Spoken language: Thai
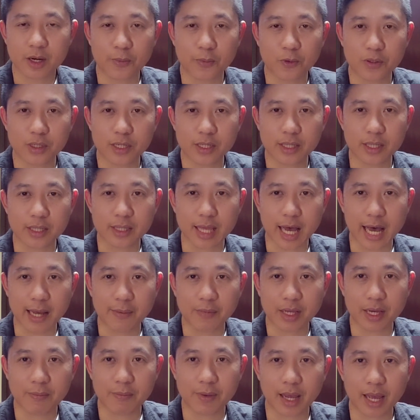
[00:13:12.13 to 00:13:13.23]
ขอบคุณที่ติดตาม
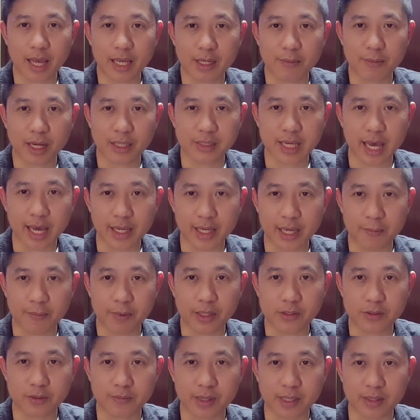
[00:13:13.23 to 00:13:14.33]
นะครับและให้กำลังใจเก็บ
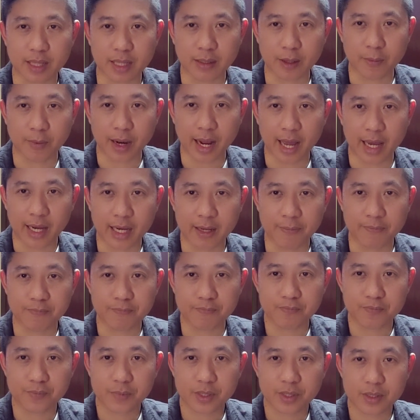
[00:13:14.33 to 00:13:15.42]
ภาพสำเร็จตามตำราครับ
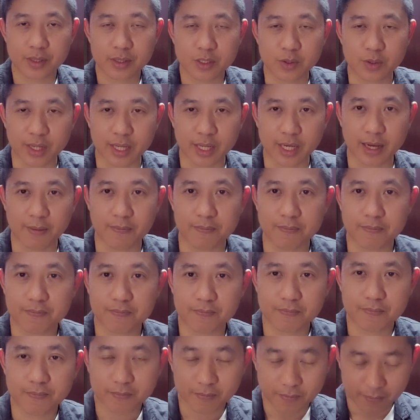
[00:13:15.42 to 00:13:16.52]
สวัสดีครับ